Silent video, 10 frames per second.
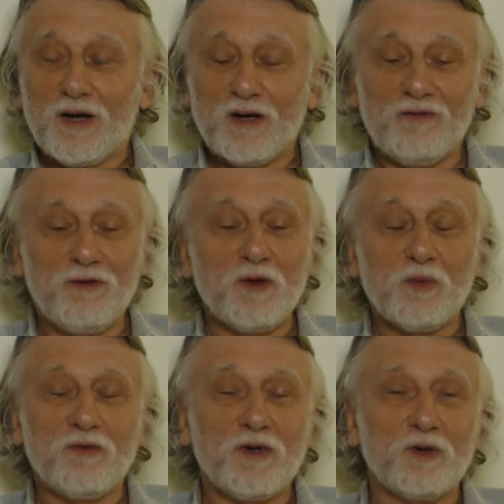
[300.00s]
э,
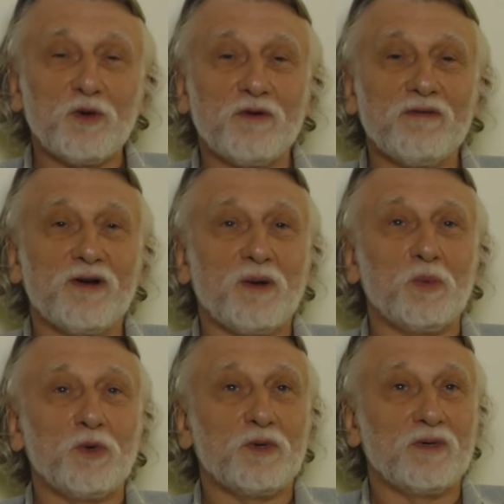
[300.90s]
фирмы, в которой вы
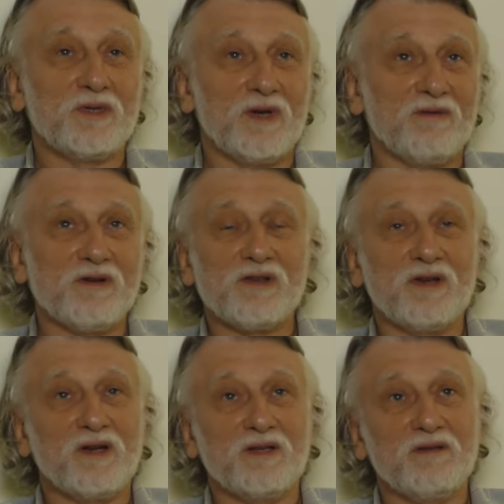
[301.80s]
работаете, а ваша
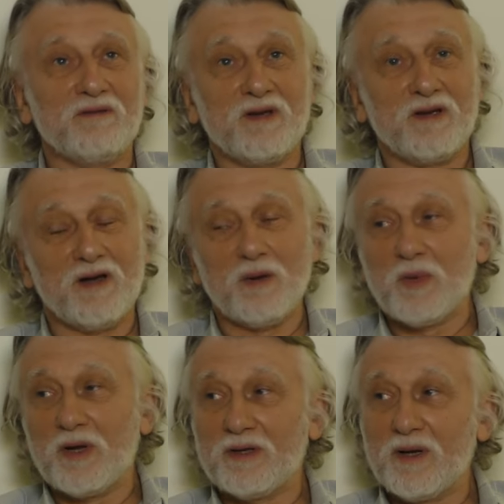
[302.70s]
негативная
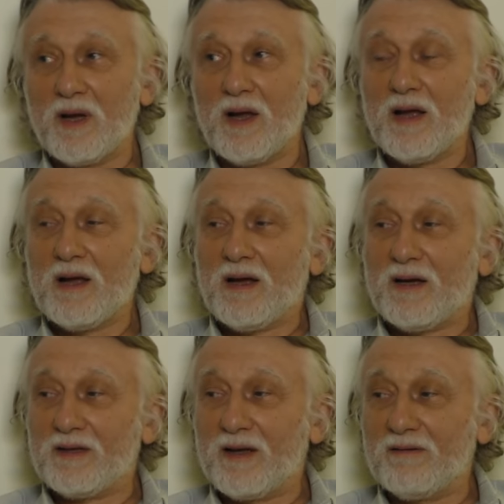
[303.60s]
карма, она
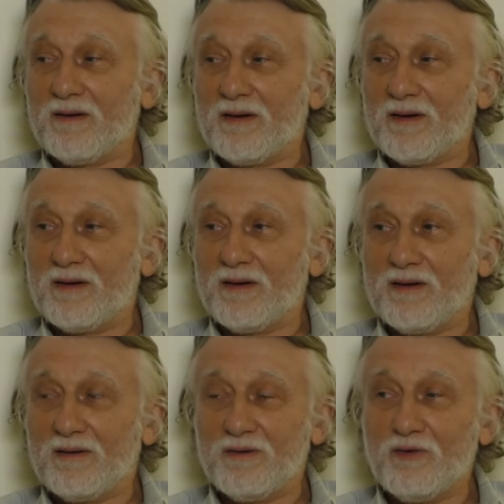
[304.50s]
она
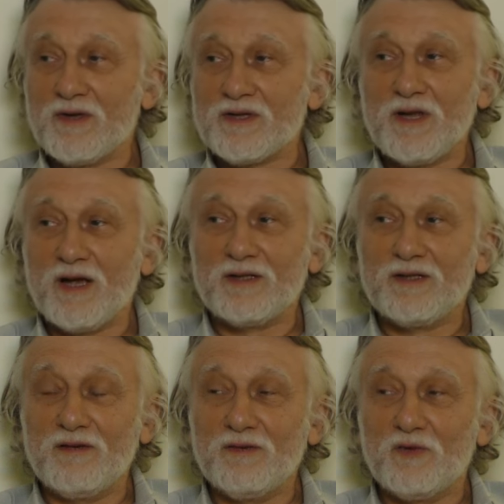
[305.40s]
э, у вас не
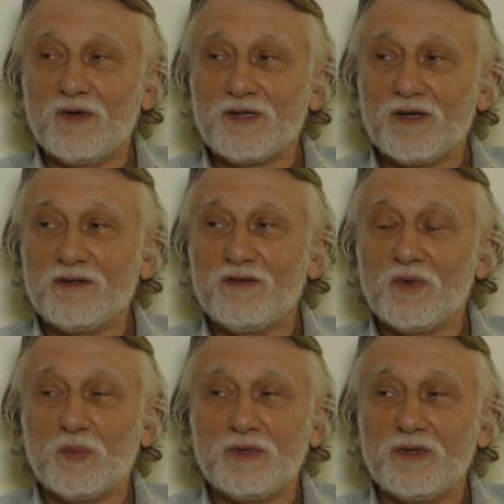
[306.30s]
активно, у вас
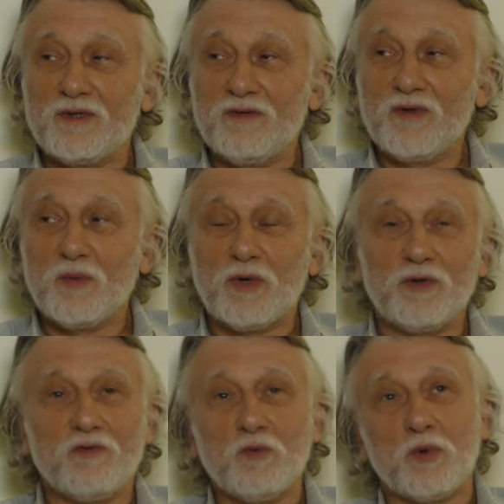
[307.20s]
активно-позитивное,
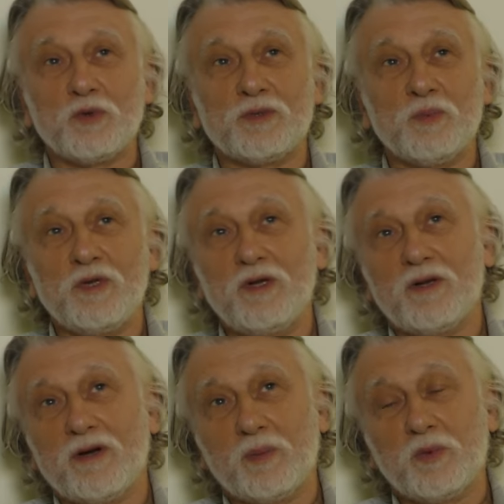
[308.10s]
поэтому вы просто
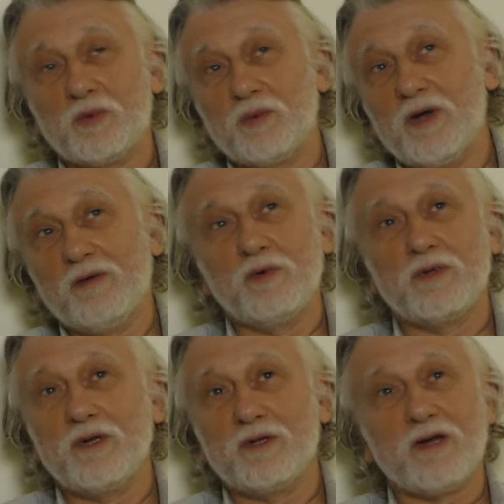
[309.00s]
сменили работу. Да,
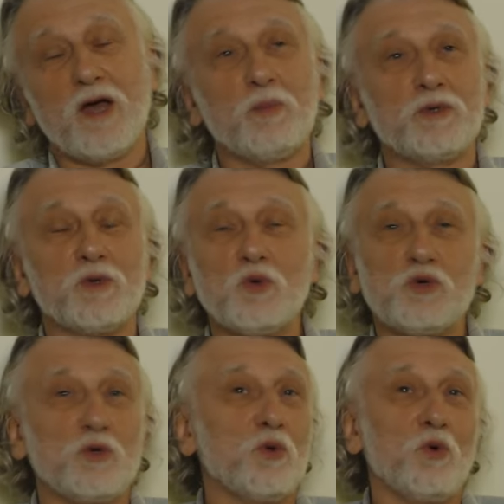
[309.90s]
вот это как бы
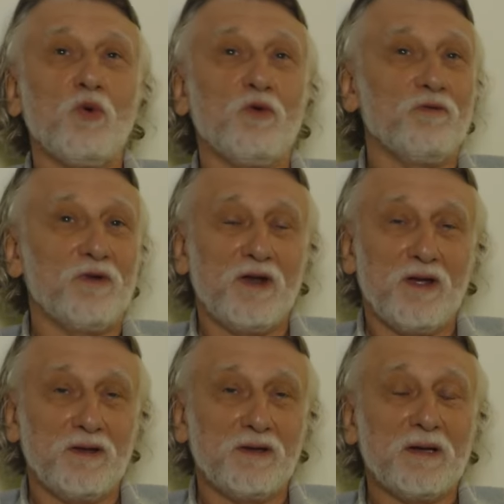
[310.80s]
случай другого
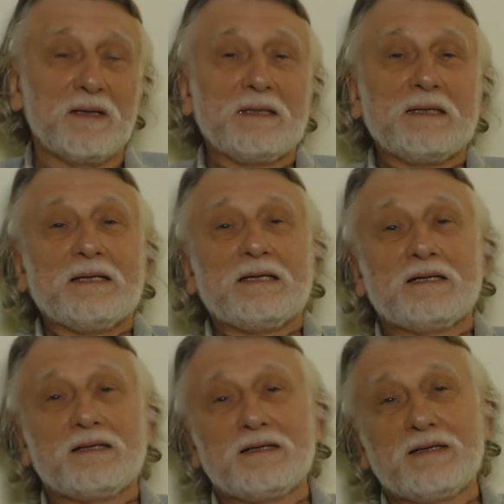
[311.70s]
варианта,
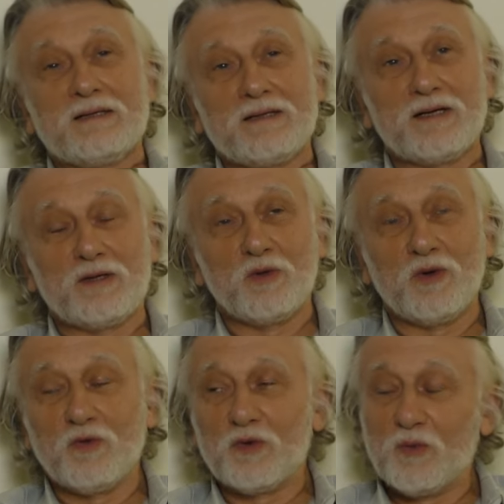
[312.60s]
э,
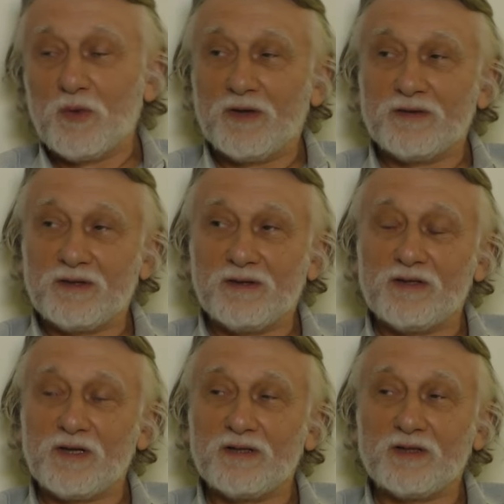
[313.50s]
который вот у меня
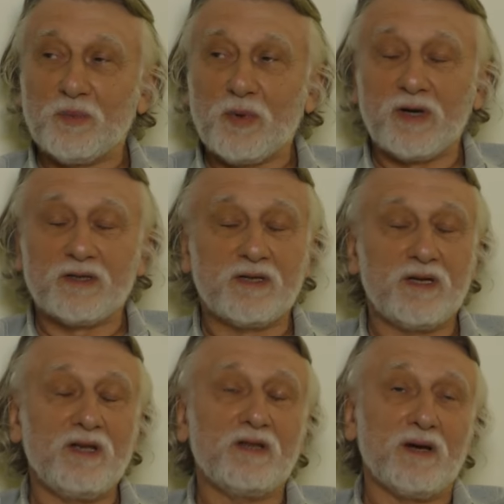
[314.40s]
встречался в
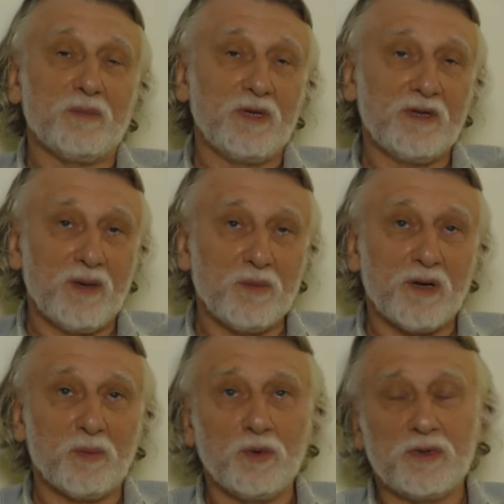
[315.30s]
практике. И там, и там
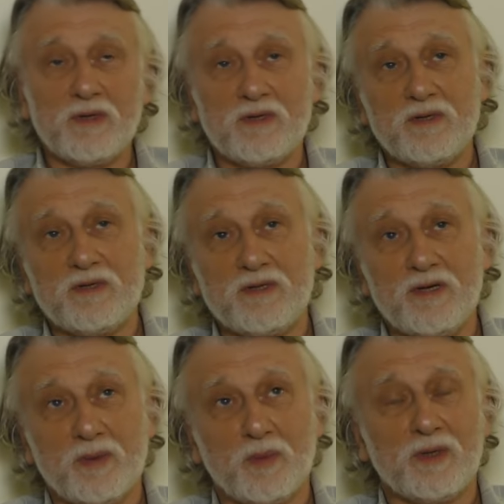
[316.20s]
работает
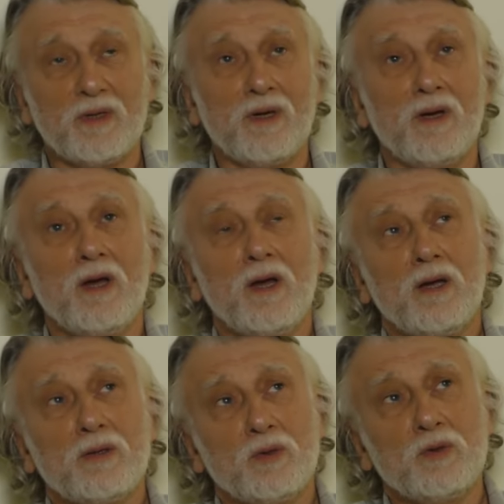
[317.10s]
система, да,
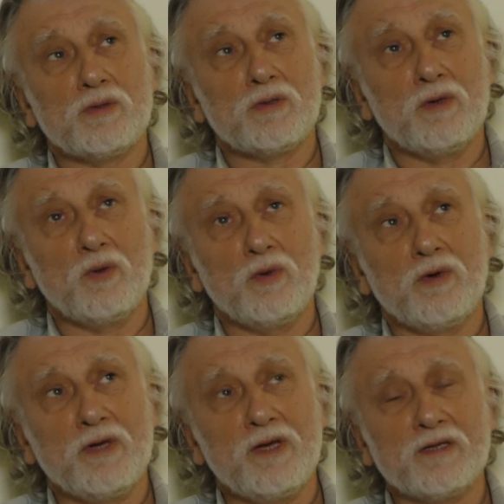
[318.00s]
то есть,
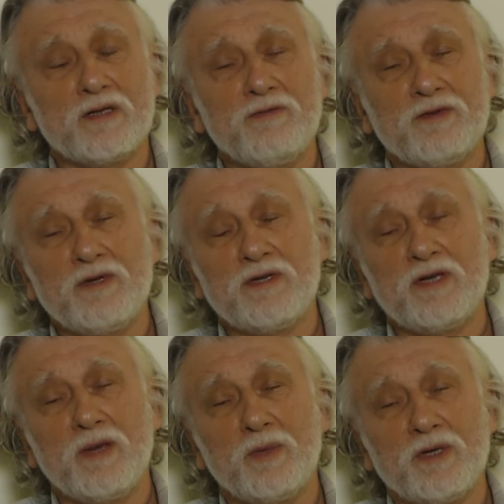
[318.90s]
э, если в
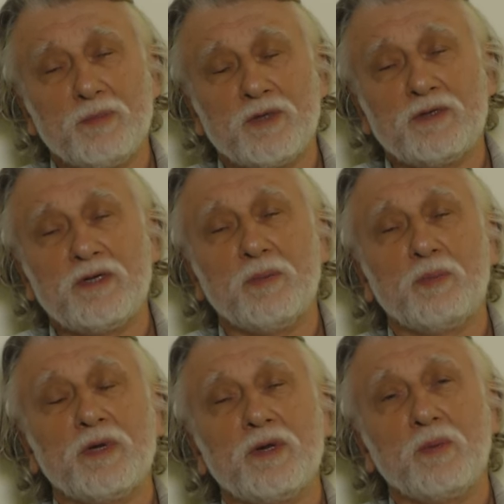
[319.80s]
системе, под системой
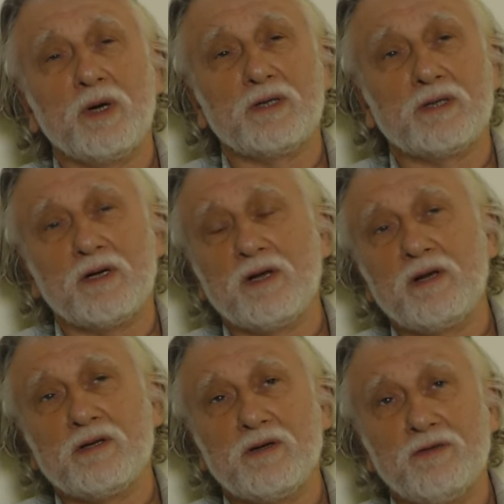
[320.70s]
понимается
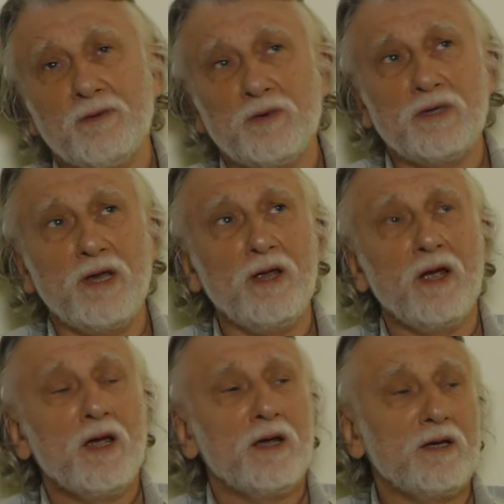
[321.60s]
коллектив людей,
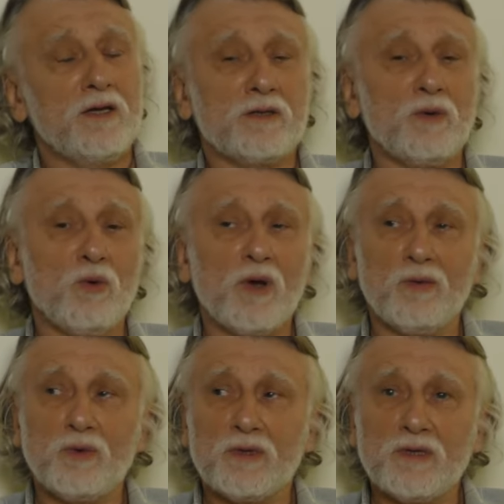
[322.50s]
и если у
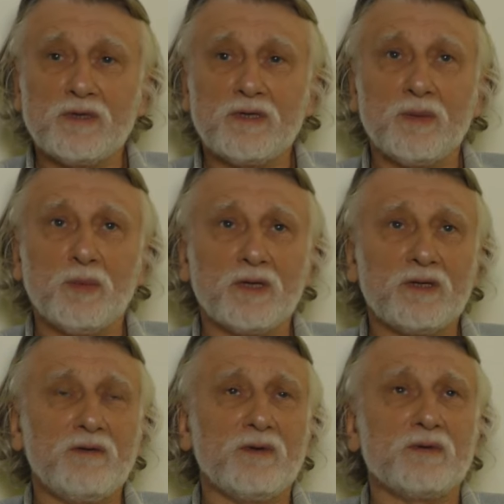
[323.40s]
кого-то из системы
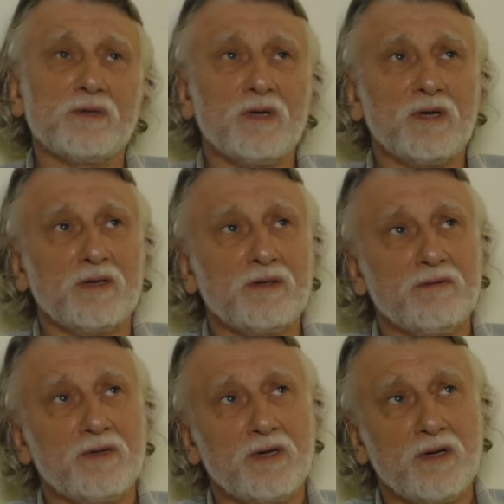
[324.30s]
активируется
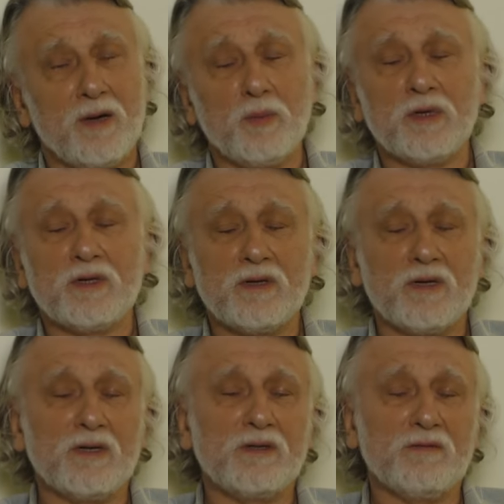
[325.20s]
негативная карма, эта
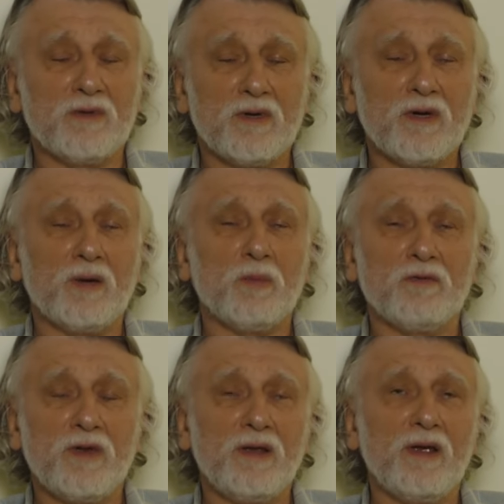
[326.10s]
негативная карма
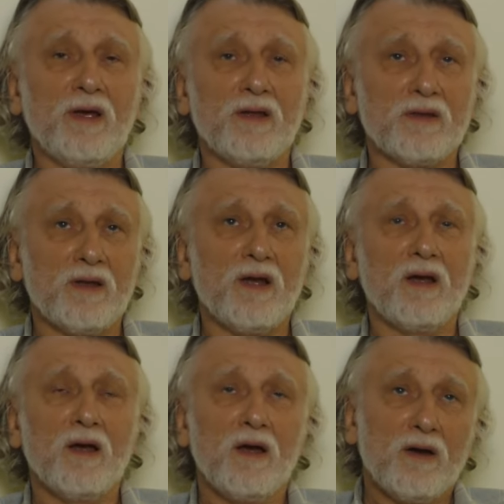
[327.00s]
влияет
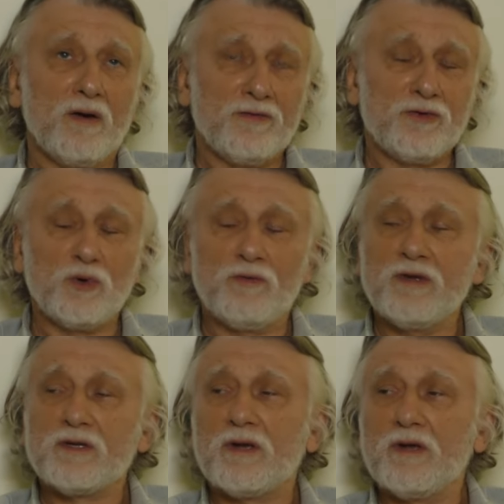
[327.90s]
на всю,
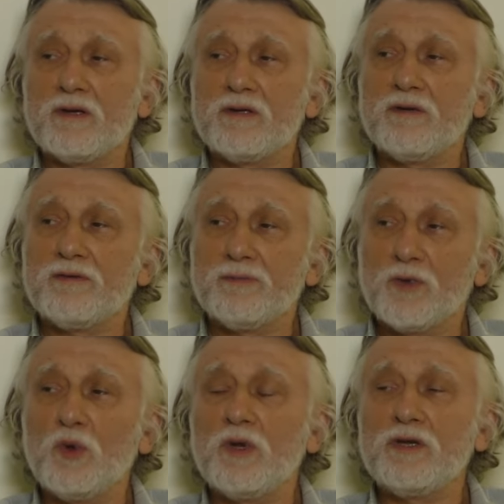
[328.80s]
весь коллектив,
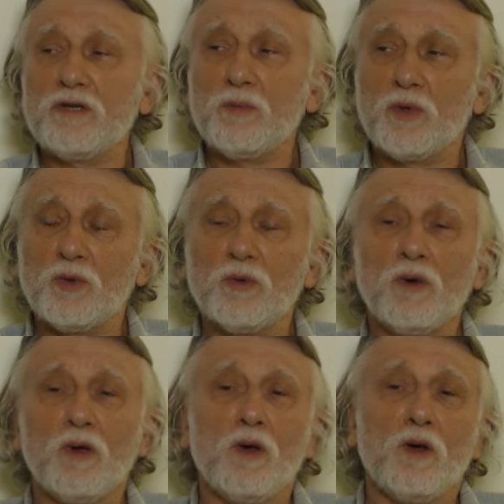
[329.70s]
ну или семью.
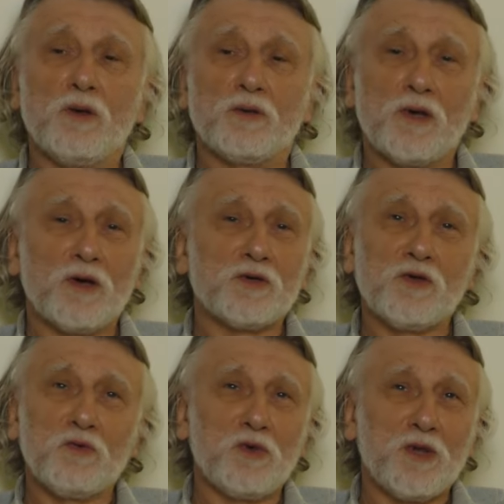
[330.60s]
Так
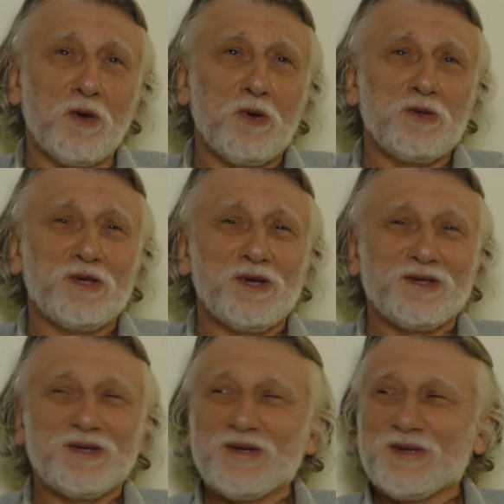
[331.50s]
что вот такой
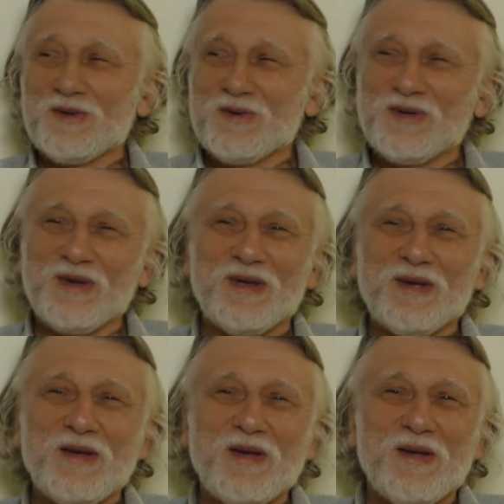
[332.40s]
интересный случай –
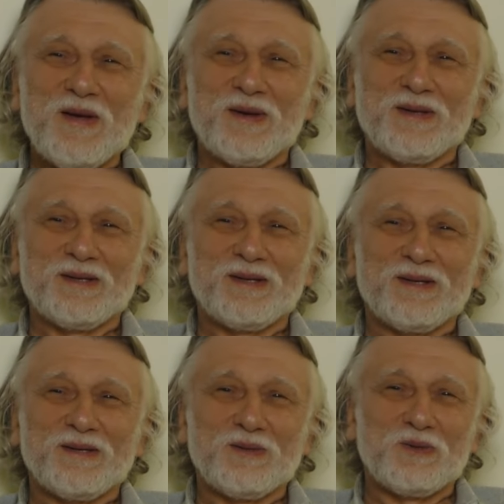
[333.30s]

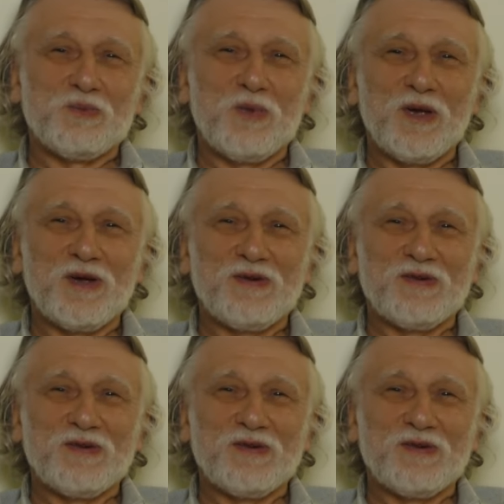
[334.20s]
Успехов